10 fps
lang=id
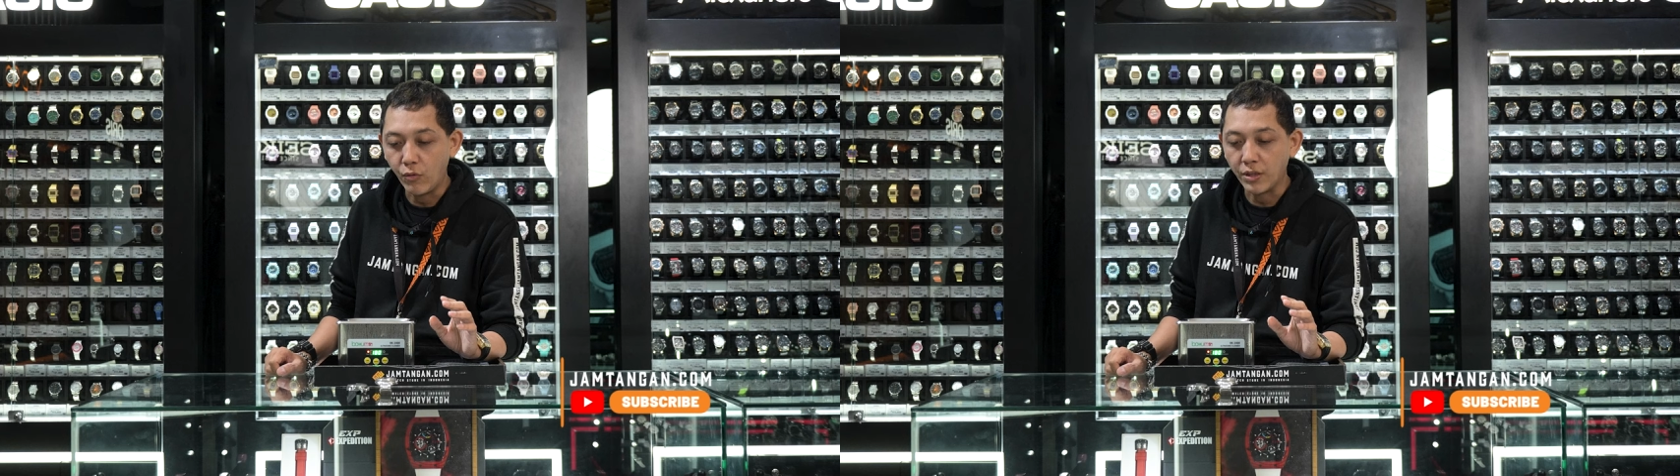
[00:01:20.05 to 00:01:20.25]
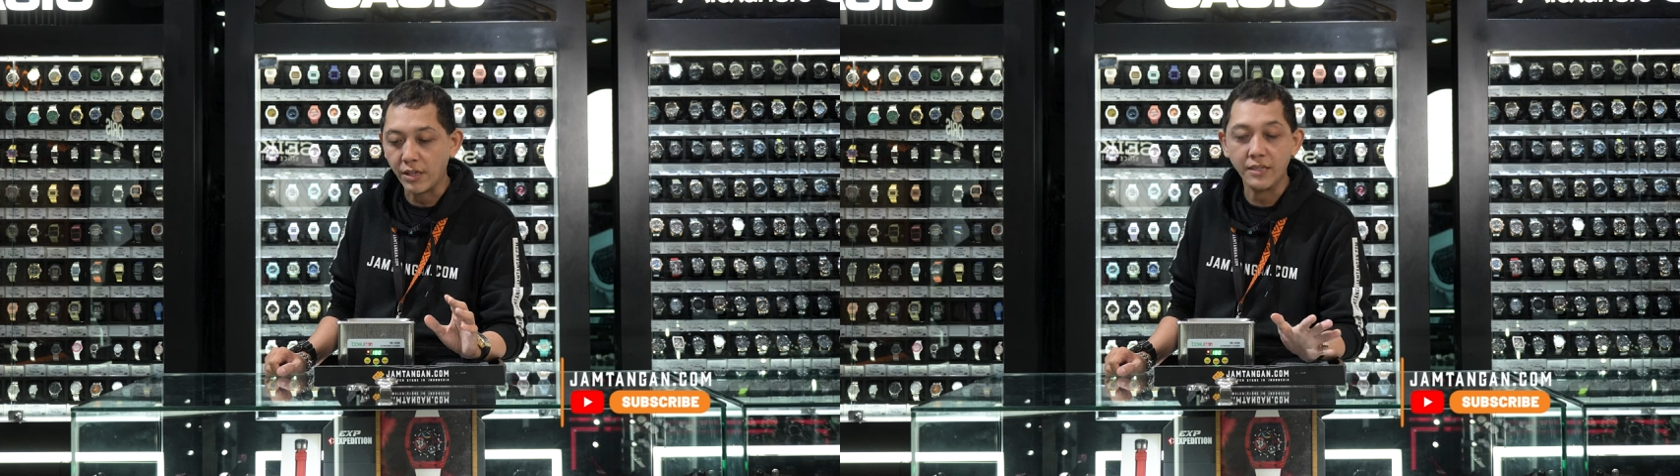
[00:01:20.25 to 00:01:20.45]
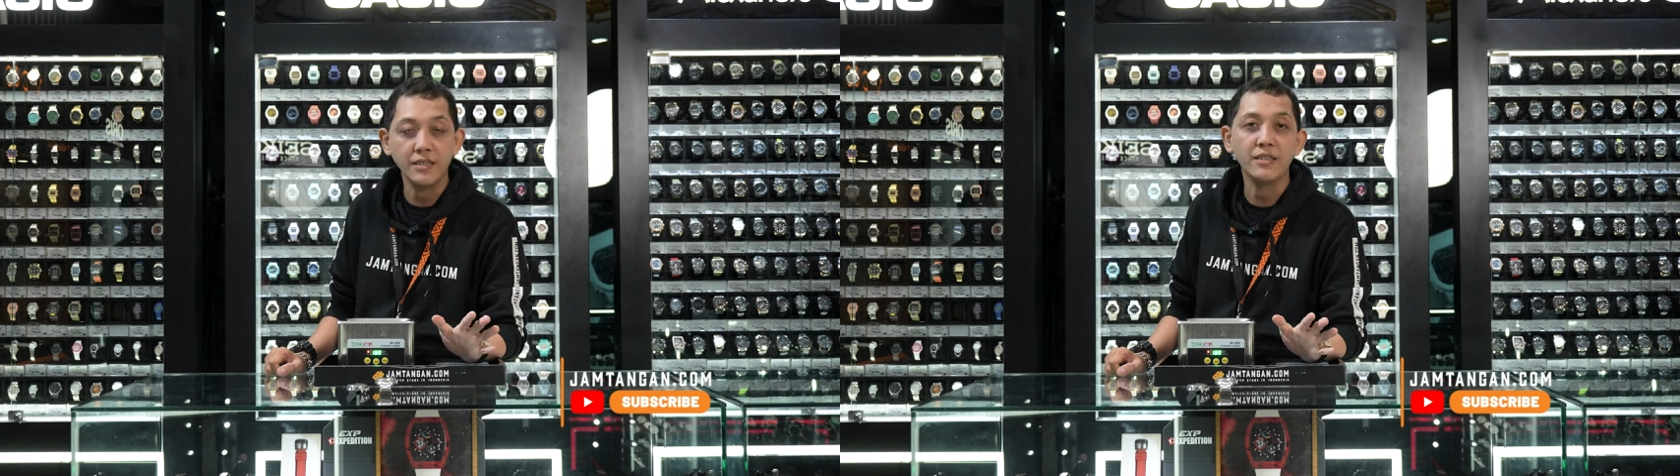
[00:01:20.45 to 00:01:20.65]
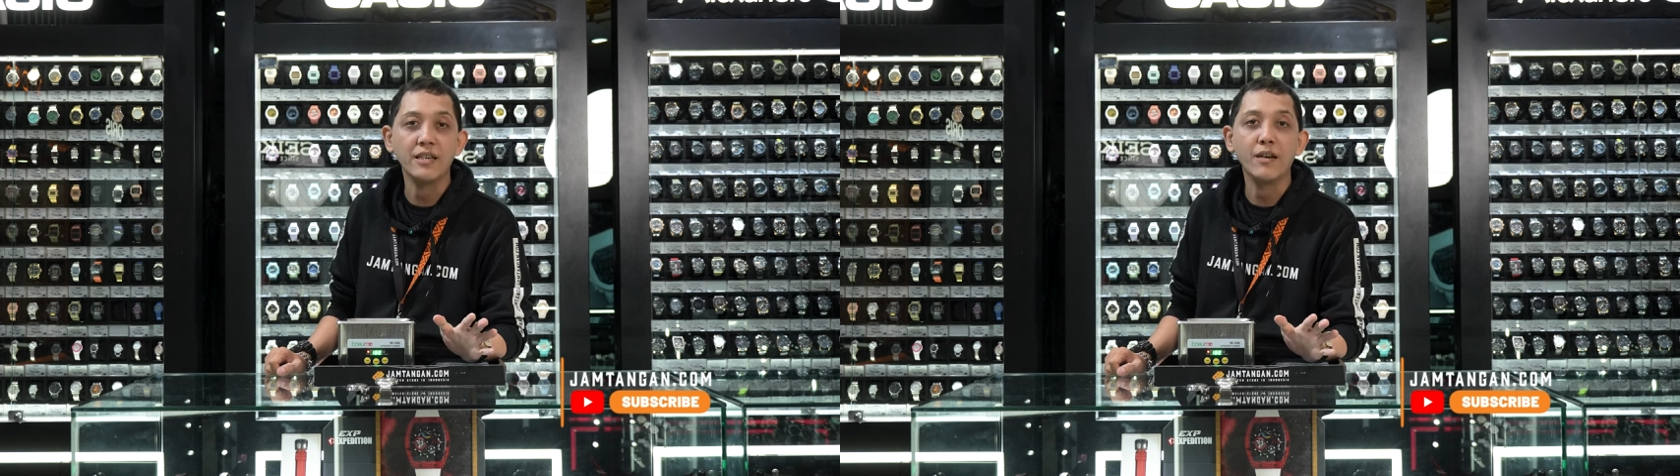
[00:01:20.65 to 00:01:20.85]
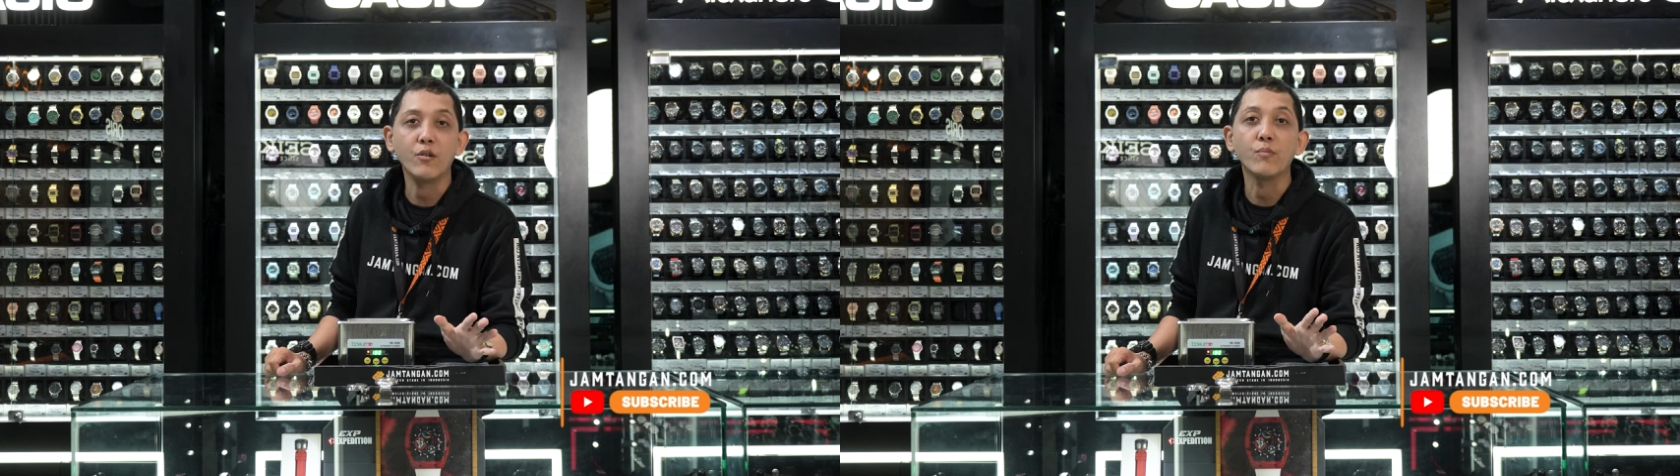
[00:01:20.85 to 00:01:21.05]
water
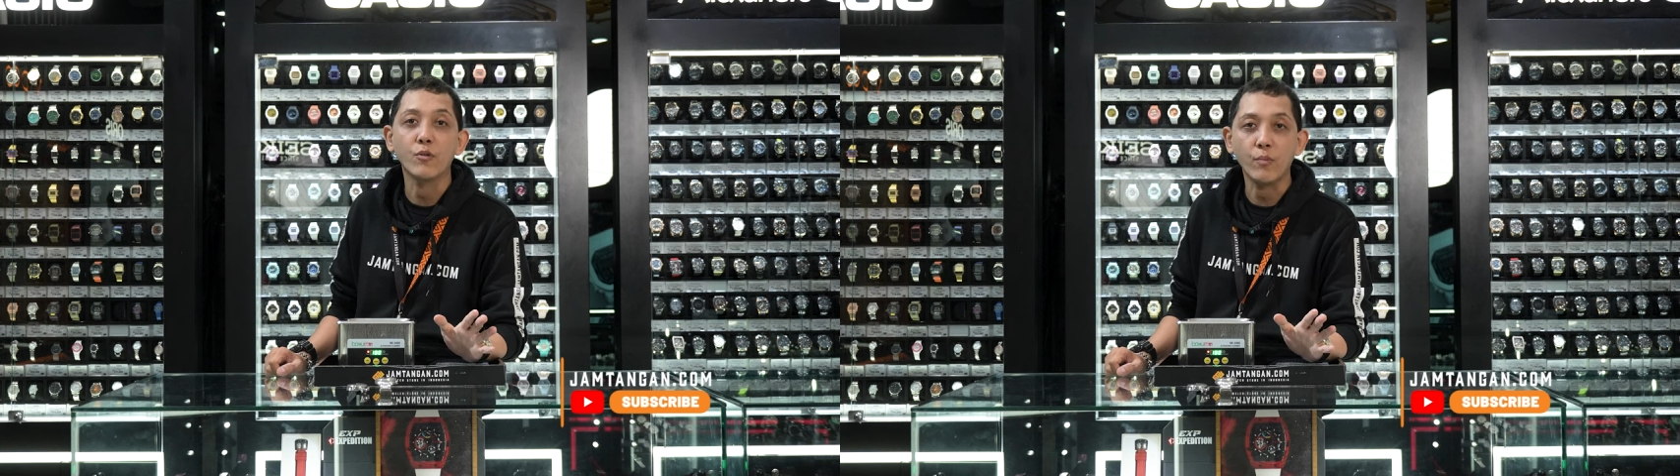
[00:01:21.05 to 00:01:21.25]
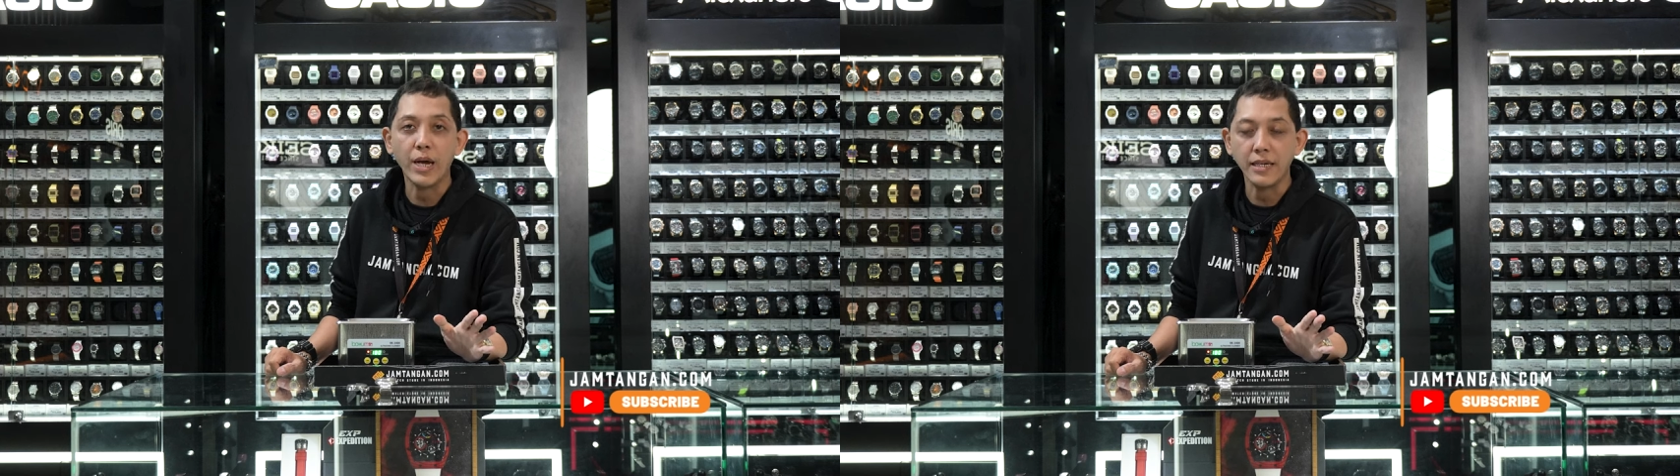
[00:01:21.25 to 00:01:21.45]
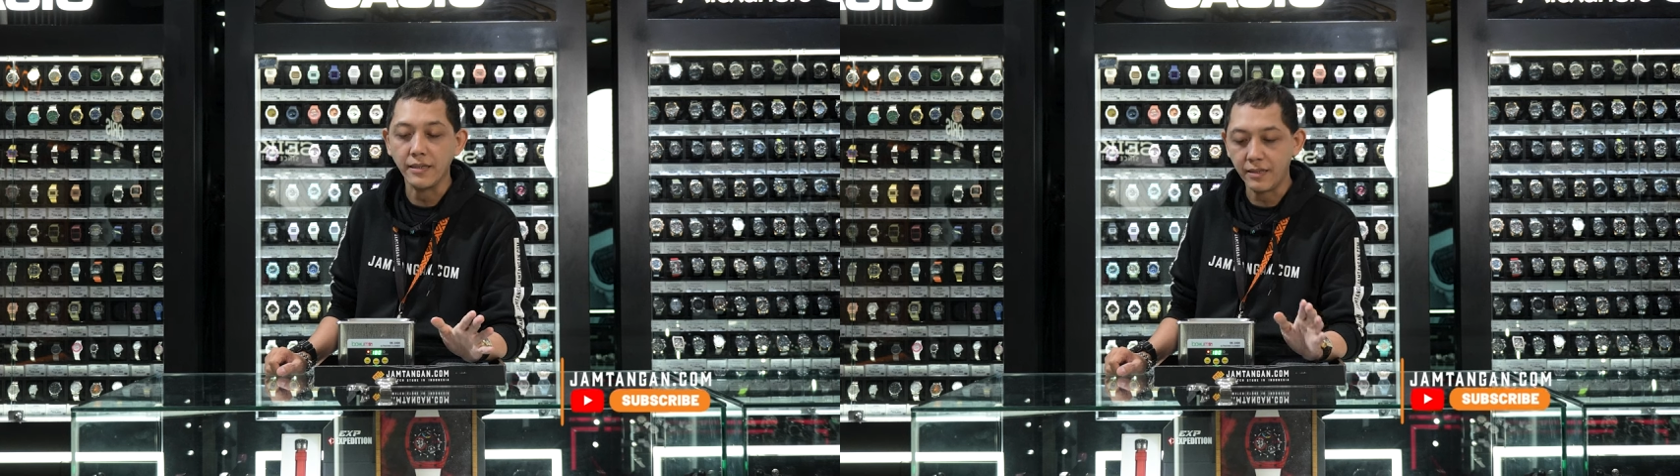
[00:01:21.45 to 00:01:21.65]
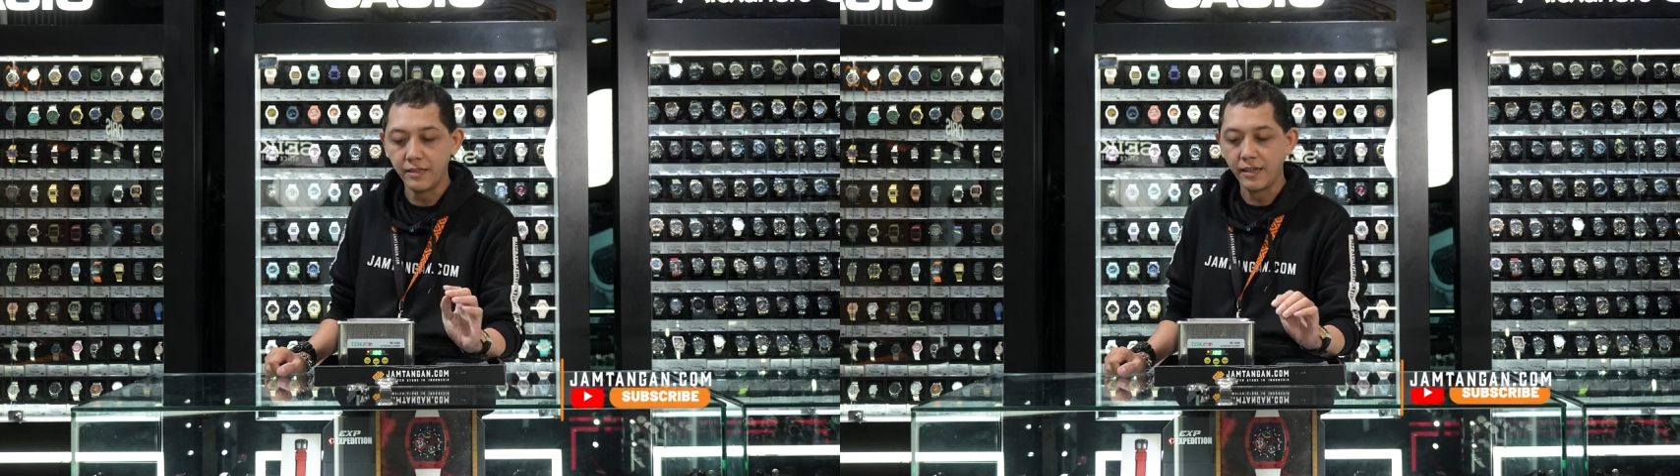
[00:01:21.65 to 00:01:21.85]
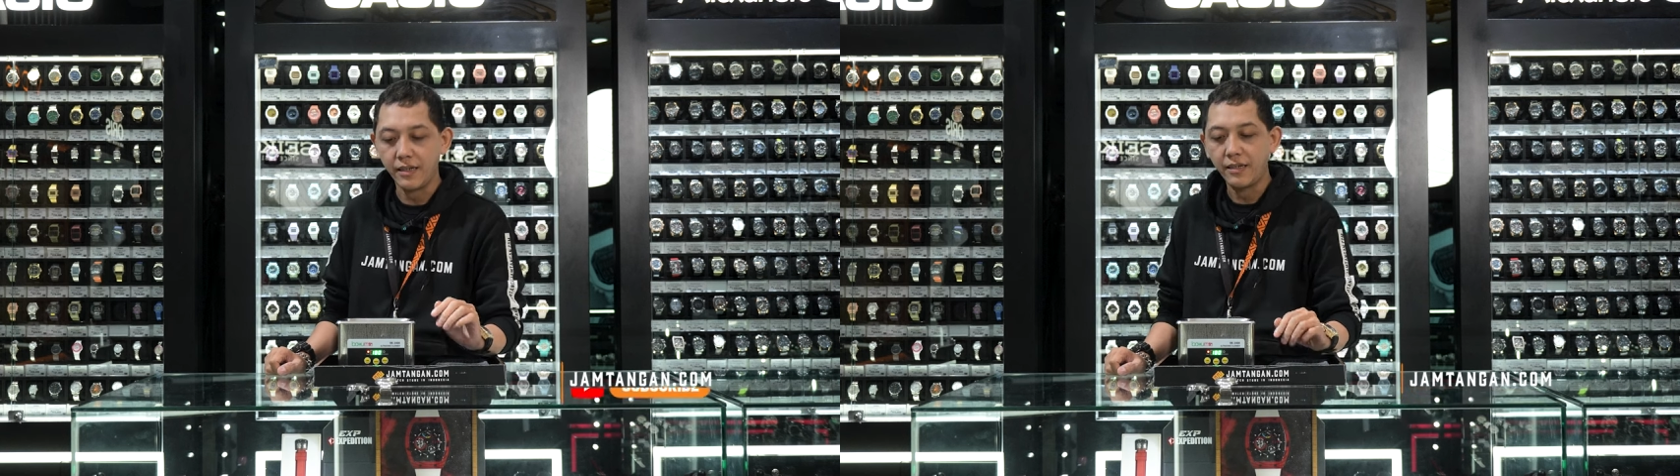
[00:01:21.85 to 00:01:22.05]
resistnya compromise
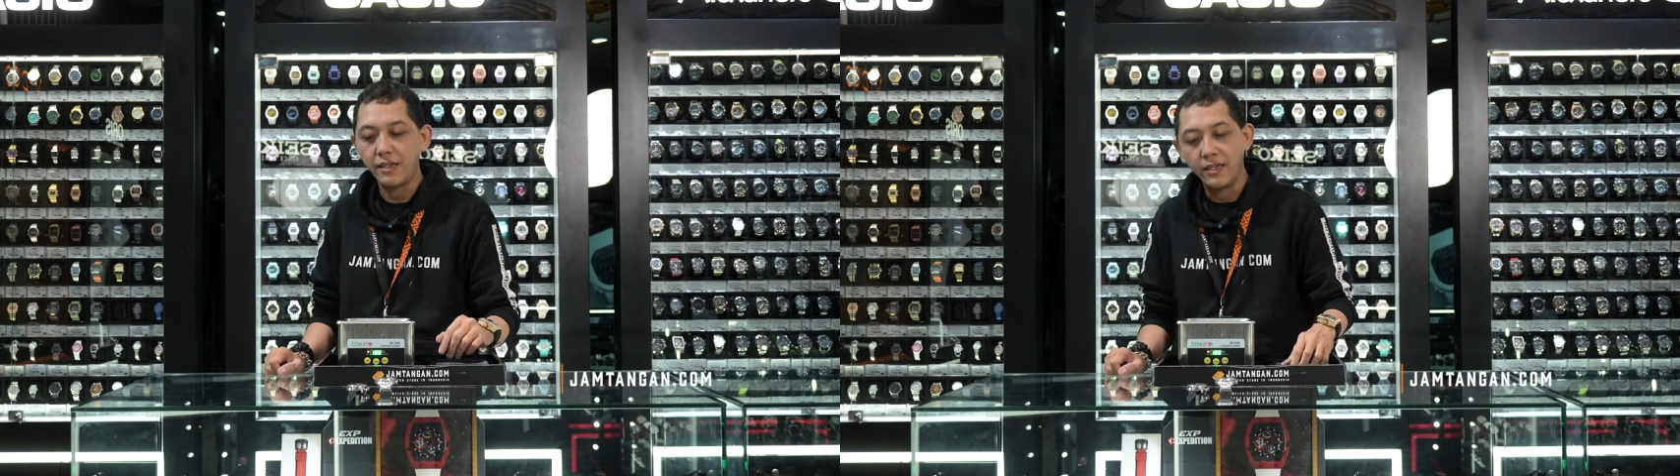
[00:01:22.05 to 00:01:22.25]
ya.